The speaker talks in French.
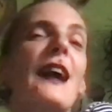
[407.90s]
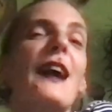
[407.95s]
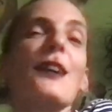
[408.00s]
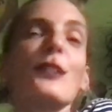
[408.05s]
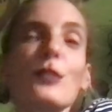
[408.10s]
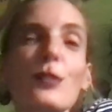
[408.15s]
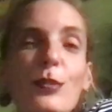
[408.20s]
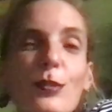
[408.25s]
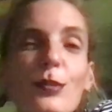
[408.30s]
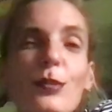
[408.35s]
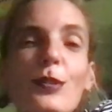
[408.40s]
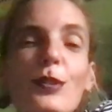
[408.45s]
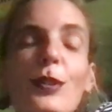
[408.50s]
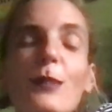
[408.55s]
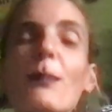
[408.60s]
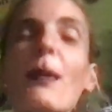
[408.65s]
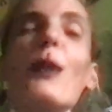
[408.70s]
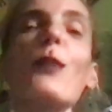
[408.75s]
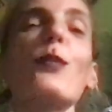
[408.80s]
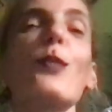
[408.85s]
un truc,
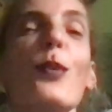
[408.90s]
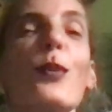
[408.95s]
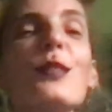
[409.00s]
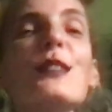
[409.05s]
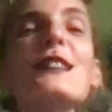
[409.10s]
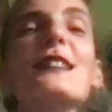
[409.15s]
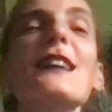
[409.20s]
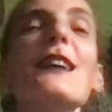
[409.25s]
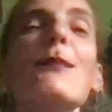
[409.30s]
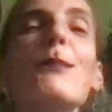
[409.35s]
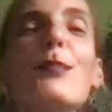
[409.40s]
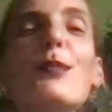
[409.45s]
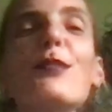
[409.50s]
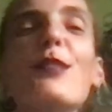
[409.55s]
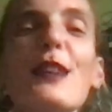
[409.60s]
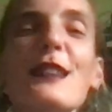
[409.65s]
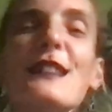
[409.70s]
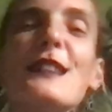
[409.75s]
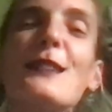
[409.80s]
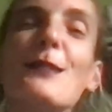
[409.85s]
bah, on le retient plus
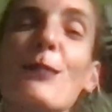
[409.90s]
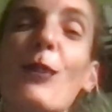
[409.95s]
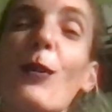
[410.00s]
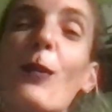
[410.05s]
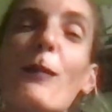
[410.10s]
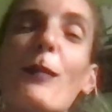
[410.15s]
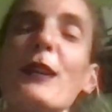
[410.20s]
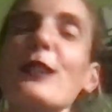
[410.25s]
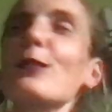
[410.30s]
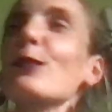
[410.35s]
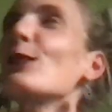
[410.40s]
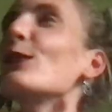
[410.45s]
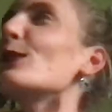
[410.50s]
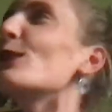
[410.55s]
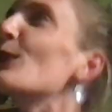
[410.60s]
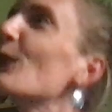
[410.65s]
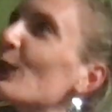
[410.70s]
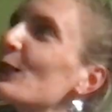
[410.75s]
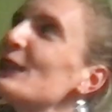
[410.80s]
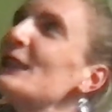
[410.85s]
facilement parce qu'on se le
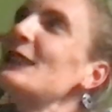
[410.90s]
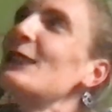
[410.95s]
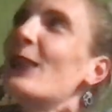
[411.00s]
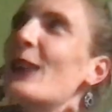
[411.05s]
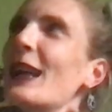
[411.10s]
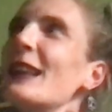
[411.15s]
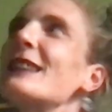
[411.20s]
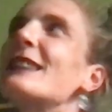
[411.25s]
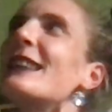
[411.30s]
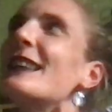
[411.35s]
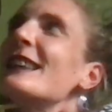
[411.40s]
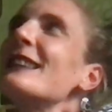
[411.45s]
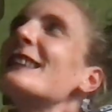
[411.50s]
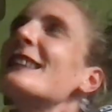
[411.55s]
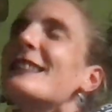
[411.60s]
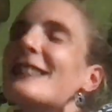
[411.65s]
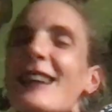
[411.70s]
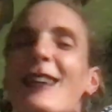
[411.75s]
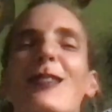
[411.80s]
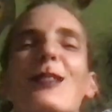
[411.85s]
redit dans la tête,
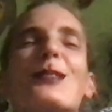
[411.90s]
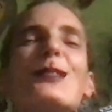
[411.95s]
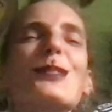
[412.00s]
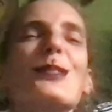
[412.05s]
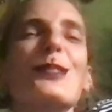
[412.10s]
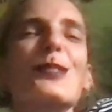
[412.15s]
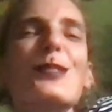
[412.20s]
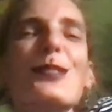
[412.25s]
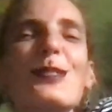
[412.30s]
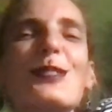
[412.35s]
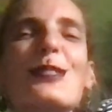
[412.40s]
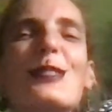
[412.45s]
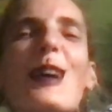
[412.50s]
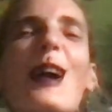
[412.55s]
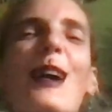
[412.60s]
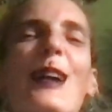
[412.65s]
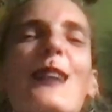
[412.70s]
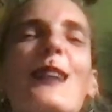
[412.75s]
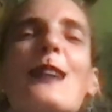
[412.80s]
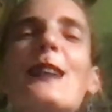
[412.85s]
ça rentre tout
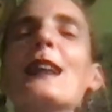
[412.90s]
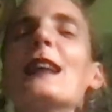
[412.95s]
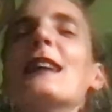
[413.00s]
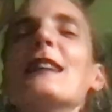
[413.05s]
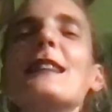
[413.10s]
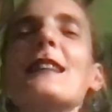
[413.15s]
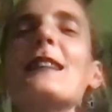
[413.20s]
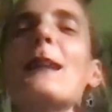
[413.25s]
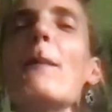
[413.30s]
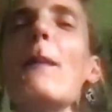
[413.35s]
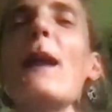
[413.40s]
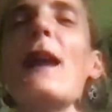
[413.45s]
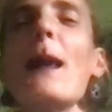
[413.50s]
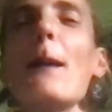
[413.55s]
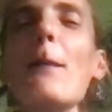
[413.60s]
seul. Ça s'appelle la